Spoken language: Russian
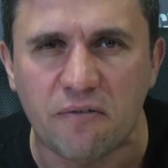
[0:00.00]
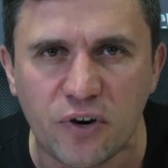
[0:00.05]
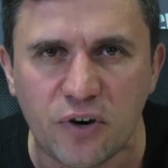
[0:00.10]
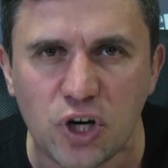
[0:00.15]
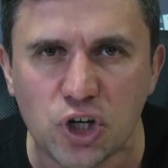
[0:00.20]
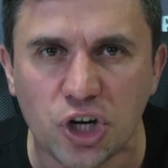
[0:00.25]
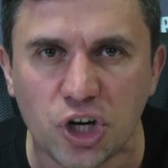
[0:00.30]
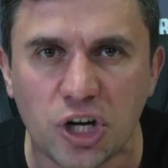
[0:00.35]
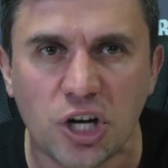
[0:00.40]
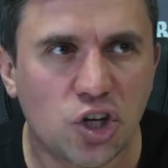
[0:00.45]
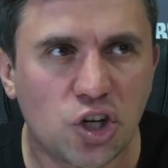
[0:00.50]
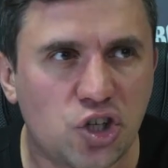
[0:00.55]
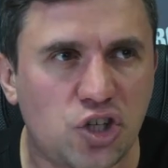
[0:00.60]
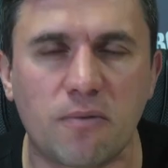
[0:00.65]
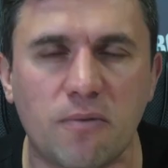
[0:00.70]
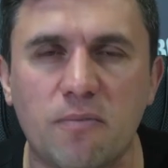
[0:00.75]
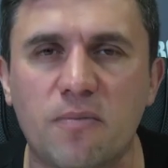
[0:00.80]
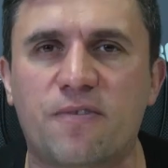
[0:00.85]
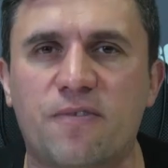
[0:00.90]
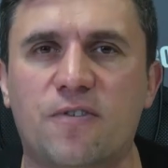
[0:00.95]
выше,
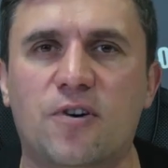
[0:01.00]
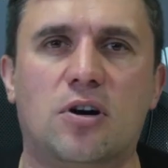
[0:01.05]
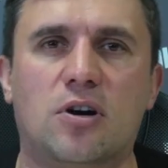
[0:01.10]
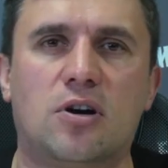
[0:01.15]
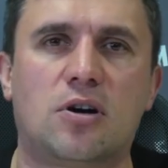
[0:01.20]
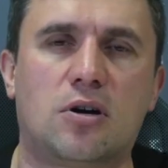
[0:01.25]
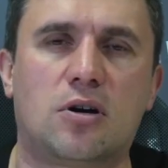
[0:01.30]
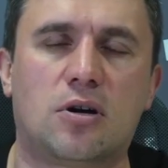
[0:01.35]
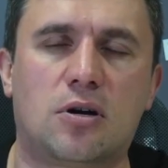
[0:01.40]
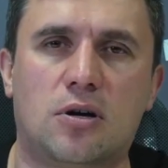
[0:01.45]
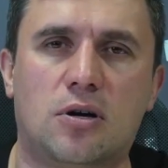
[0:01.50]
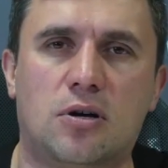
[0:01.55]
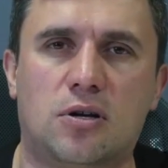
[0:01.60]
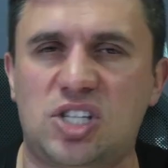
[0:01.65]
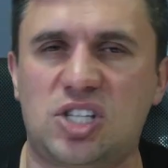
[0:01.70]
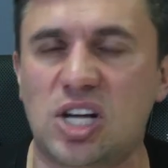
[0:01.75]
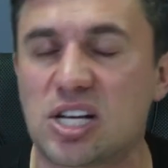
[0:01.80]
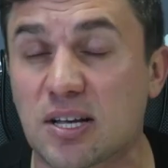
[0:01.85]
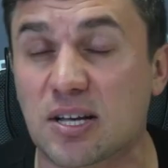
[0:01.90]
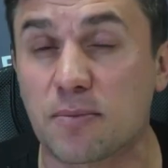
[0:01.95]
чем в
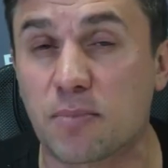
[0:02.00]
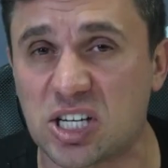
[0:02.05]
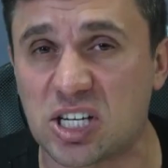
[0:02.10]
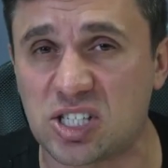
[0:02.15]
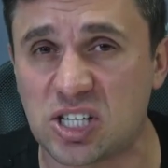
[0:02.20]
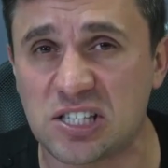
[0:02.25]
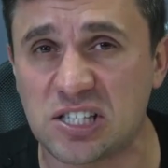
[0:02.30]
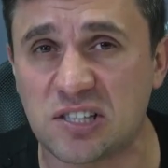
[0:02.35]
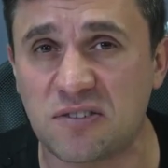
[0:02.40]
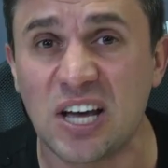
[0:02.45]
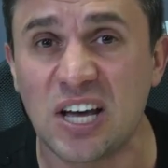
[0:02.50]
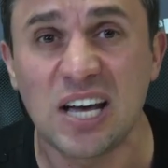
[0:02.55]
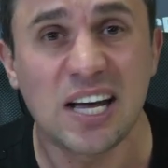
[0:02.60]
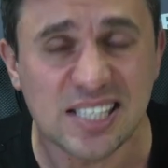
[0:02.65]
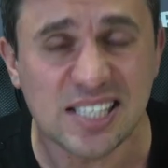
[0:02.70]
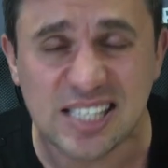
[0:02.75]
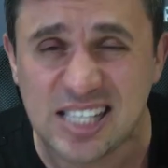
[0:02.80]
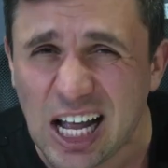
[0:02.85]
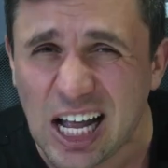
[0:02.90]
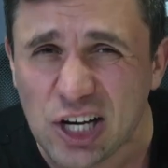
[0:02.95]
э, сельском хозяйстве,
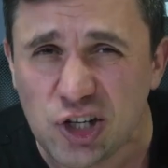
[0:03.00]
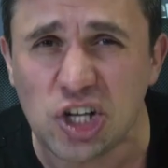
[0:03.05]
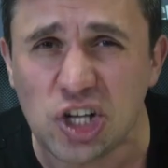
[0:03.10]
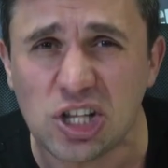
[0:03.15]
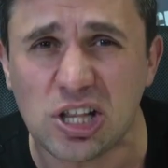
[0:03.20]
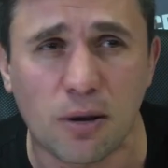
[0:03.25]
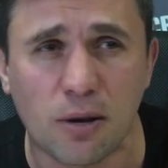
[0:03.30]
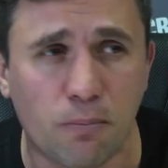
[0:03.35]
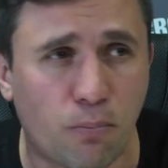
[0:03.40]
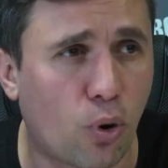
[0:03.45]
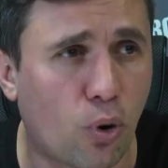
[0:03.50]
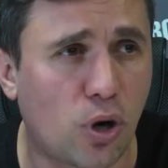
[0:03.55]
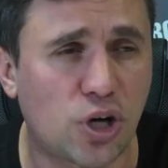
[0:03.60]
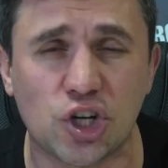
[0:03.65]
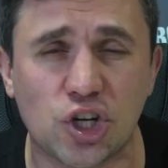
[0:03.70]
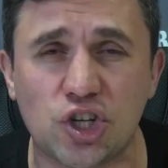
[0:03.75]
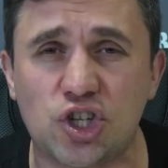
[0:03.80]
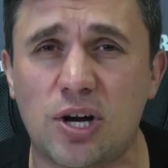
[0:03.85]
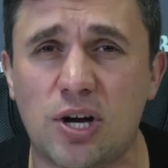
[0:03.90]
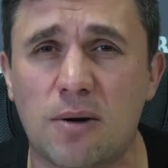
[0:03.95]
значительно
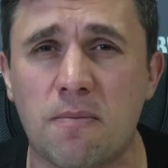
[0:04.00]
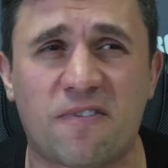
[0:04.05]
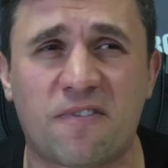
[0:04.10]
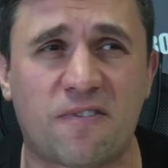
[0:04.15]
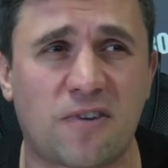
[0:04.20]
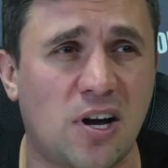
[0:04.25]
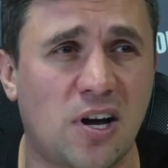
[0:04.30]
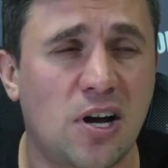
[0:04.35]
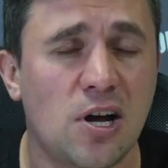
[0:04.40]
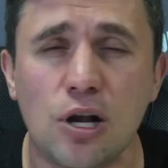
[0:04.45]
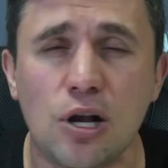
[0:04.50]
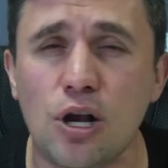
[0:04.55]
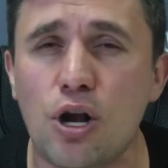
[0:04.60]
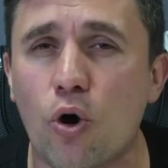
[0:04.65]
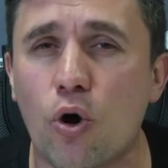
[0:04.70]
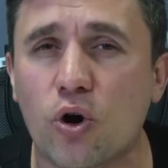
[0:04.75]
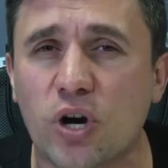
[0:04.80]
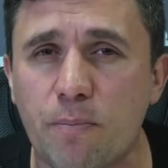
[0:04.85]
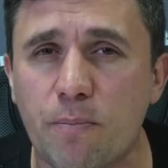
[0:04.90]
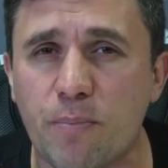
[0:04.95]
больше, чем в
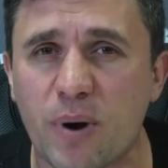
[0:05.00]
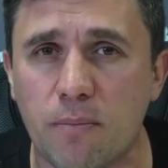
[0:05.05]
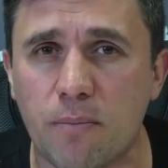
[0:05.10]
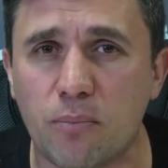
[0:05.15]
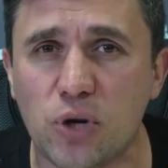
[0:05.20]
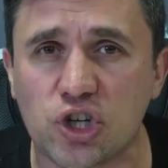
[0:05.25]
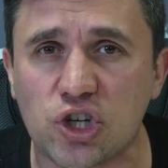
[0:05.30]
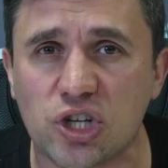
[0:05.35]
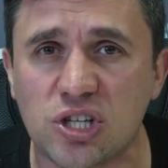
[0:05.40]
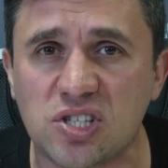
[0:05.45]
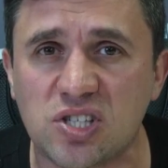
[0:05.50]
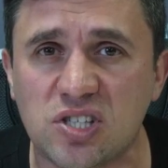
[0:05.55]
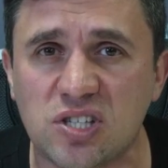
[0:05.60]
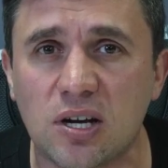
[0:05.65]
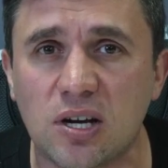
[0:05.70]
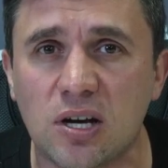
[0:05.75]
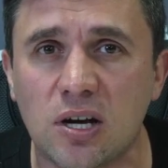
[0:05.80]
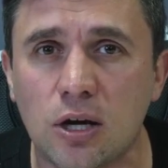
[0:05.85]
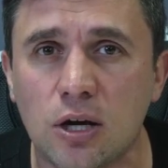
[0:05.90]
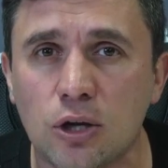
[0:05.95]
легкой
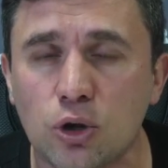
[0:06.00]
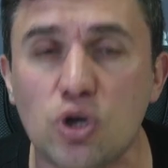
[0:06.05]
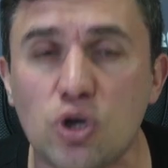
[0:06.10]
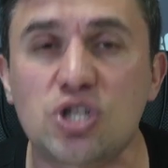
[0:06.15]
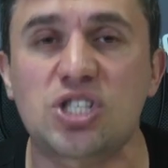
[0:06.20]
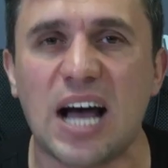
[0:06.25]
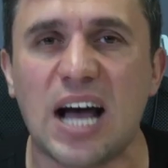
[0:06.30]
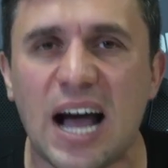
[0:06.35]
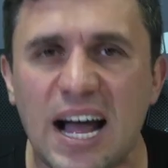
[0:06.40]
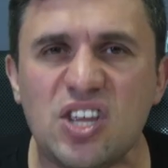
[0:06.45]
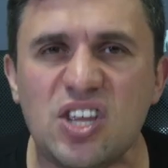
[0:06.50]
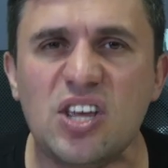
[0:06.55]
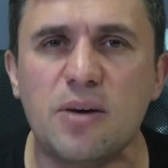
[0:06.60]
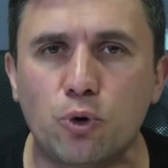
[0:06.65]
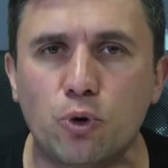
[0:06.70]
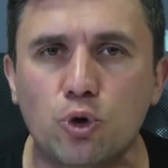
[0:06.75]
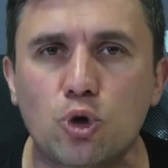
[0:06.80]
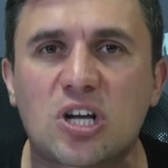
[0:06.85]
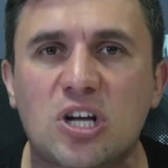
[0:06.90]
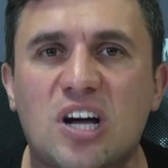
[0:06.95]
промышленности. То есть они
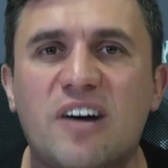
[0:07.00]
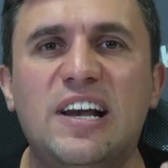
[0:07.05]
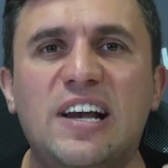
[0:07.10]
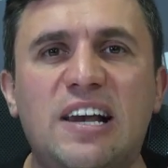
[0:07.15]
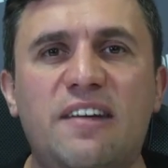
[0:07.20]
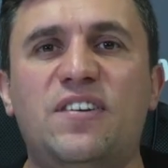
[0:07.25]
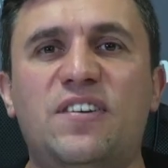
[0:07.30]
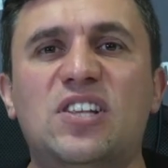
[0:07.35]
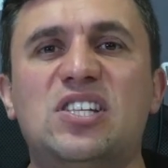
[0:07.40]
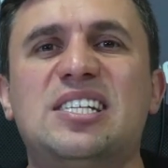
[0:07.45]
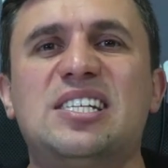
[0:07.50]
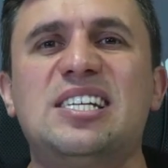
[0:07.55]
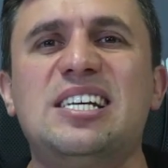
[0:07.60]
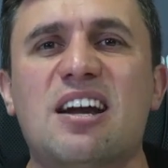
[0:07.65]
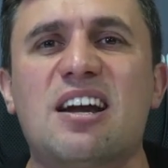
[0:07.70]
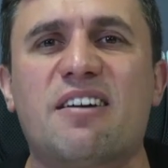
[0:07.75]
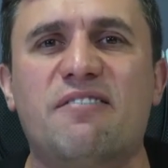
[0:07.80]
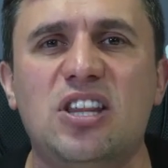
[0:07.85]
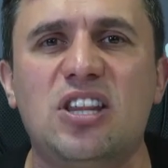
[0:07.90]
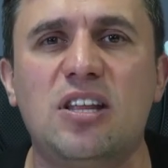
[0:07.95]
будут
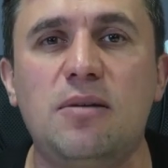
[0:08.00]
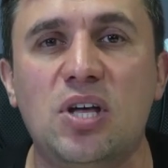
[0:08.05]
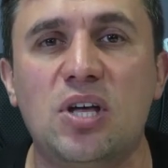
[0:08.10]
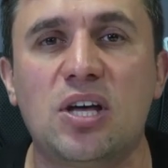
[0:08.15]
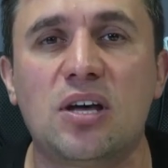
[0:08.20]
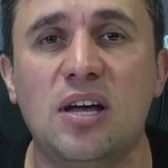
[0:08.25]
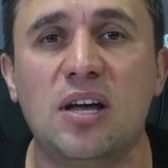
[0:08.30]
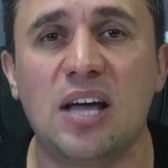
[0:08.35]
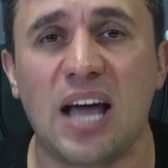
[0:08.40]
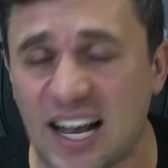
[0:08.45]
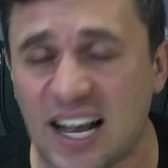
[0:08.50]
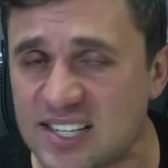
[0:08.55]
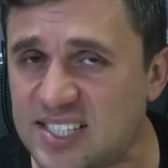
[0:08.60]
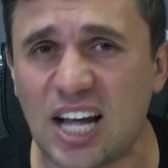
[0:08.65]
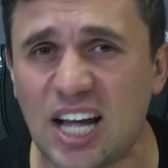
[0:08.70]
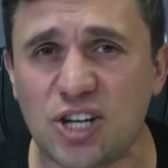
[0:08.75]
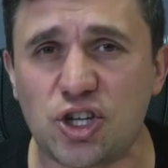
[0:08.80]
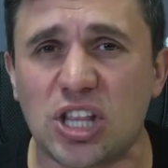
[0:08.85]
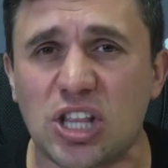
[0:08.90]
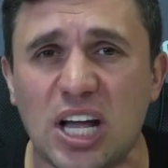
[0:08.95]
квалифицированными, а
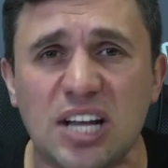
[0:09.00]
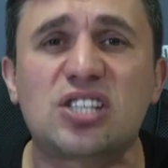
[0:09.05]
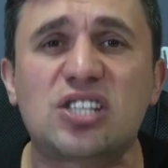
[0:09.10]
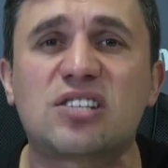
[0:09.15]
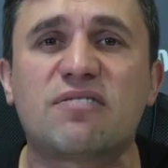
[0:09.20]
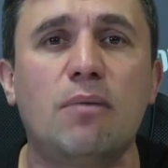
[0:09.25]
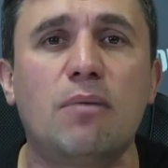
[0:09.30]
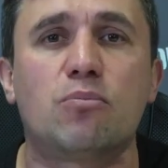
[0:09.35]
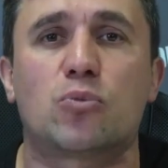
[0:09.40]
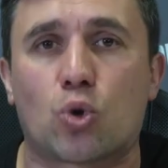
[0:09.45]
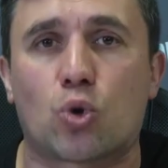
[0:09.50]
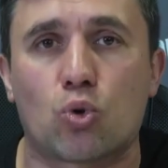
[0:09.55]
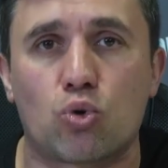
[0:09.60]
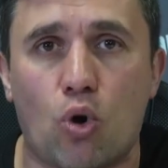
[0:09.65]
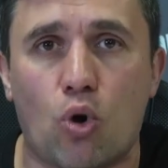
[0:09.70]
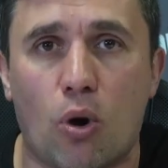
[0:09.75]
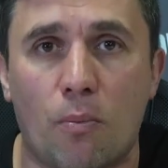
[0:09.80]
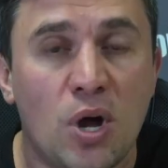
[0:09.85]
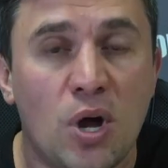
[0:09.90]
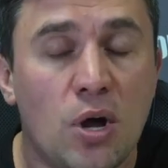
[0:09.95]
значит, они своим
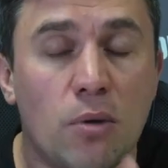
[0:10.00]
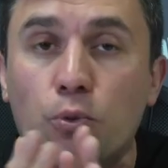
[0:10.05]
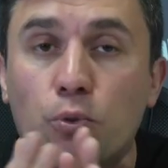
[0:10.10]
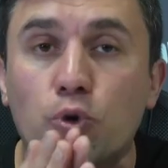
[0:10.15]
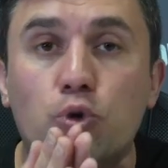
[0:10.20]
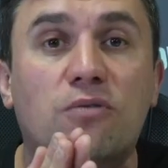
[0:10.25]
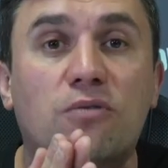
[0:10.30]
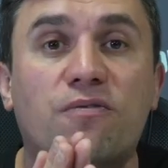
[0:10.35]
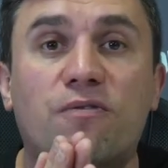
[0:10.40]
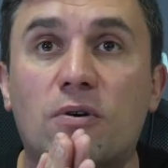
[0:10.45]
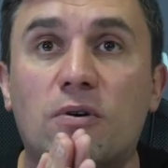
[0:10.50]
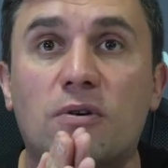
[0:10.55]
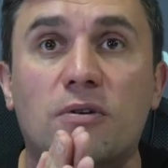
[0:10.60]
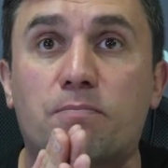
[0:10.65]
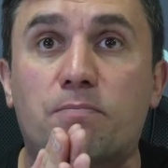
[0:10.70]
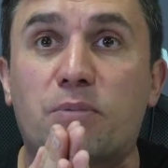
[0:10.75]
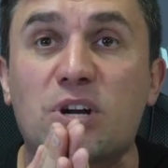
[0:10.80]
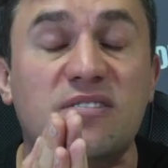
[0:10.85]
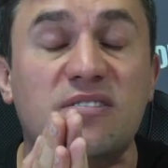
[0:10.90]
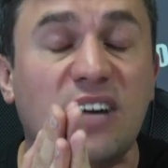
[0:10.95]
трудом будут э,
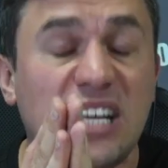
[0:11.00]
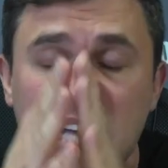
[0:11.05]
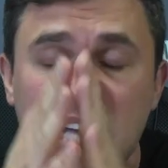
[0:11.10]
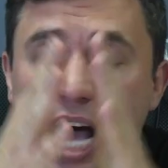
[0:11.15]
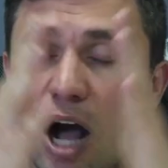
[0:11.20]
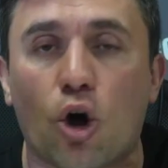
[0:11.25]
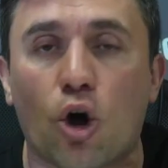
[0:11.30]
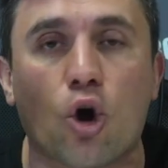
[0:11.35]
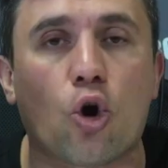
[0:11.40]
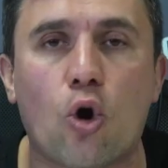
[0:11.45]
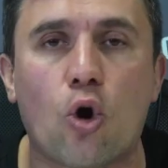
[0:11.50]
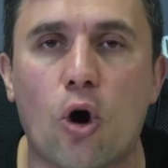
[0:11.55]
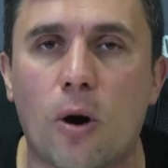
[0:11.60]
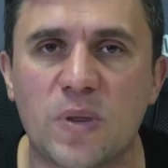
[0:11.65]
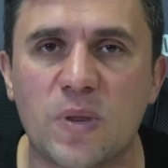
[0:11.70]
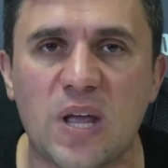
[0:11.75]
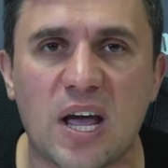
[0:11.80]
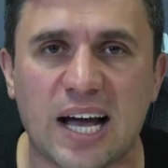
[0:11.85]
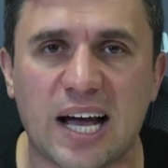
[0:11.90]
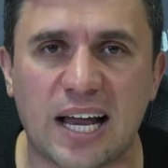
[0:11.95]
производить
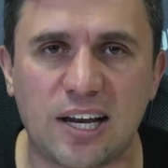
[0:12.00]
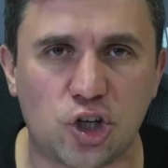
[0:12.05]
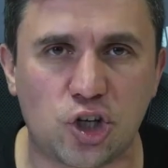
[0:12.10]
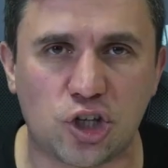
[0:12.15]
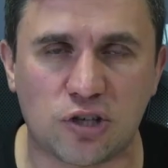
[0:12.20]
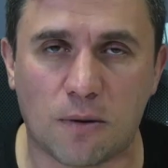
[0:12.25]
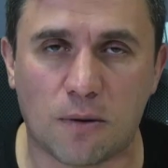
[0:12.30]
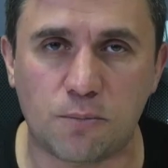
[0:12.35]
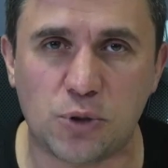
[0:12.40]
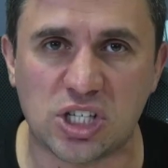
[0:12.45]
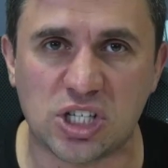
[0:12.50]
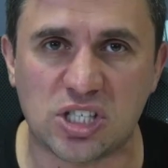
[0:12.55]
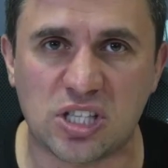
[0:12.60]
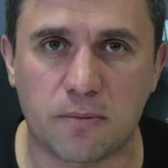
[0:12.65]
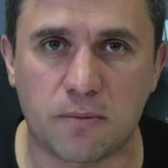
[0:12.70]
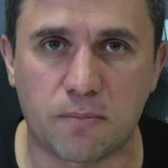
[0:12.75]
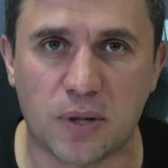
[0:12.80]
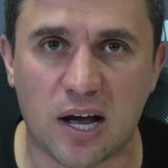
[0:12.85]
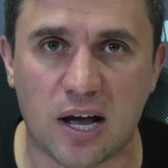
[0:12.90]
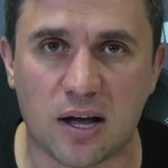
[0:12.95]
огромное количество
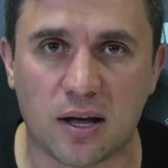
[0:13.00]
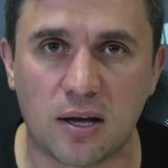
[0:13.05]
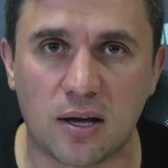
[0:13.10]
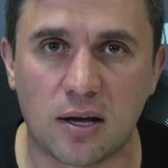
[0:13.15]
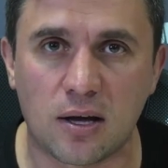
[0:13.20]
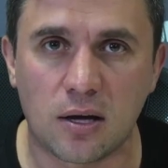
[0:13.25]
общественных благ.